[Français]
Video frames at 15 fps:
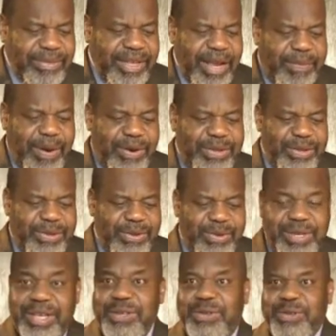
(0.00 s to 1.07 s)
la parole de Dieu nous
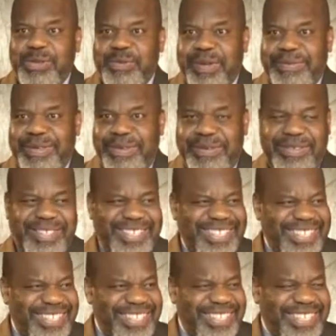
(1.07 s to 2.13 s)
dit une chose merveilleuse.
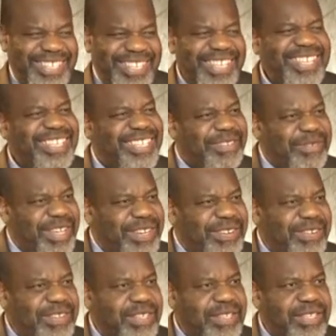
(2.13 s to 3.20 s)
C'est vrai,
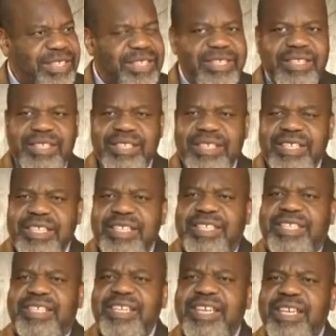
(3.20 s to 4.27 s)
non
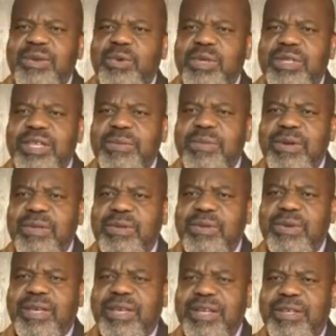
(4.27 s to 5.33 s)
Si nous
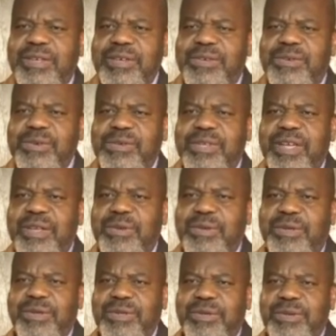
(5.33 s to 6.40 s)
demandons quelque chose à
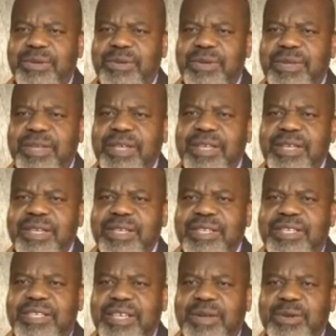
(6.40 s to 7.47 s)
notre Dieu,
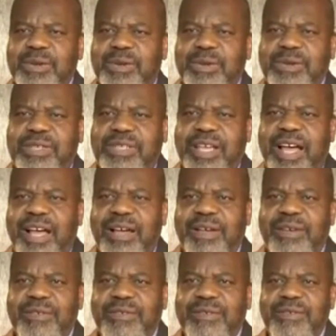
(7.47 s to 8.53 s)
selon donc ça,
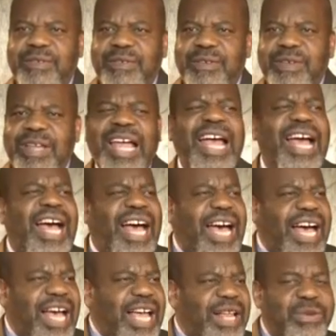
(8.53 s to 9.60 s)

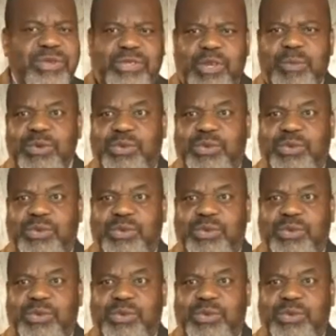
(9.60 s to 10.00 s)
ah, nous sommes